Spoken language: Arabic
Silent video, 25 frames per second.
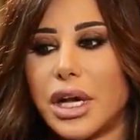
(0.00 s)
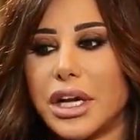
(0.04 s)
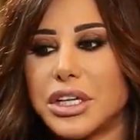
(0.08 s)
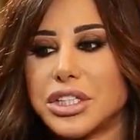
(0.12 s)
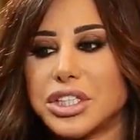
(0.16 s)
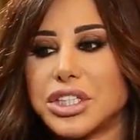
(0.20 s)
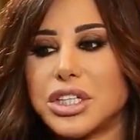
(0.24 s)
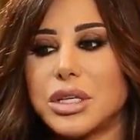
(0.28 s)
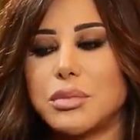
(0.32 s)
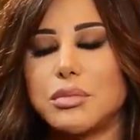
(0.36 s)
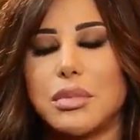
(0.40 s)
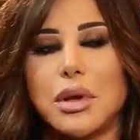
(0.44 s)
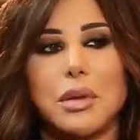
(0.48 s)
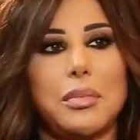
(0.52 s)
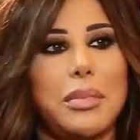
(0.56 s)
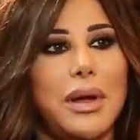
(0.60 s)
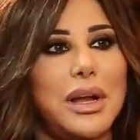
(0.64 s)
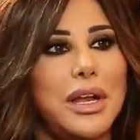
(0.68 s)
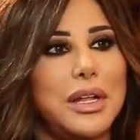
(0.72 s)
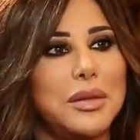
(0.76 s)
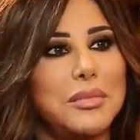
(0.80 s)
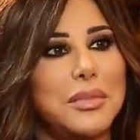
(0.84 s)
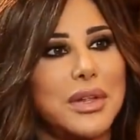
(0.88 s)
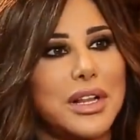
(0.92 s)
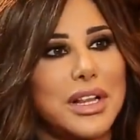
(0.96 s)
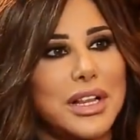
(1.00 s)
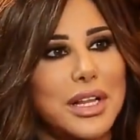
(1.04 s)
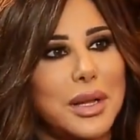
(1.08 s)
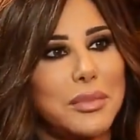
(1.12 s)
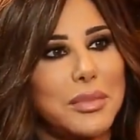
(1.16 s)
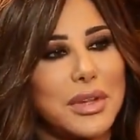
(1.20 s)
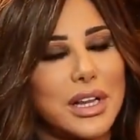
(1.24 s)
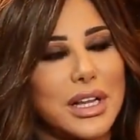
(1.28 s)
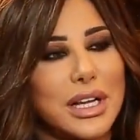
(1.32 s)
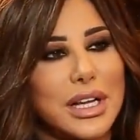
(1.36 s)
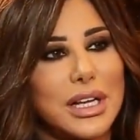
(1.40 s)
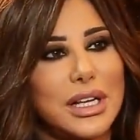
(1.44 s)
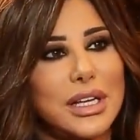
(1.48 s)
عايشين بالبلد مثلنا
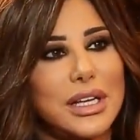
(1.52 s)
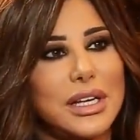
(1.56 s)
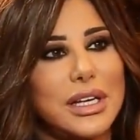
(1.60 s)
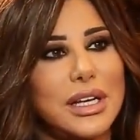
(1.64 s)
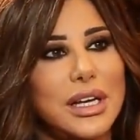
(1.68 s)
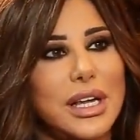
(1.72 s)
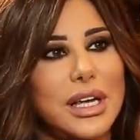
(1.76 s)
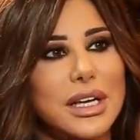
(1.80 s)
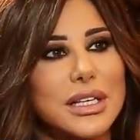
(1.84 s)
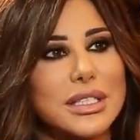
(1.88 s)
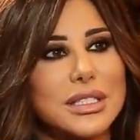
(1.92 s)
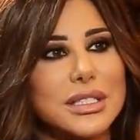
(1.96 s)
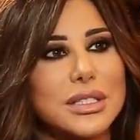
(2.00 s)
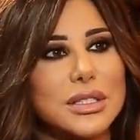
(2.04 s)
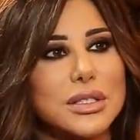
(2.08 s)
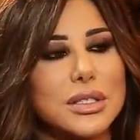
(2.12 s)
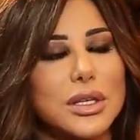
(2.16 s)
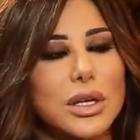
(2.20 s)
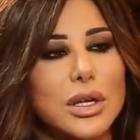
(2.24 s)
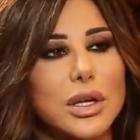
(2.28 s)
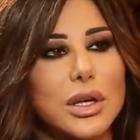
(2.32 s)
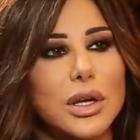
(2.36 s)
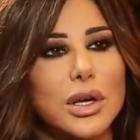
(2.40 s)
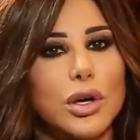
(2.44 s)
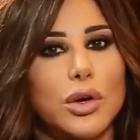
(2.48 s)
مثل كل الناس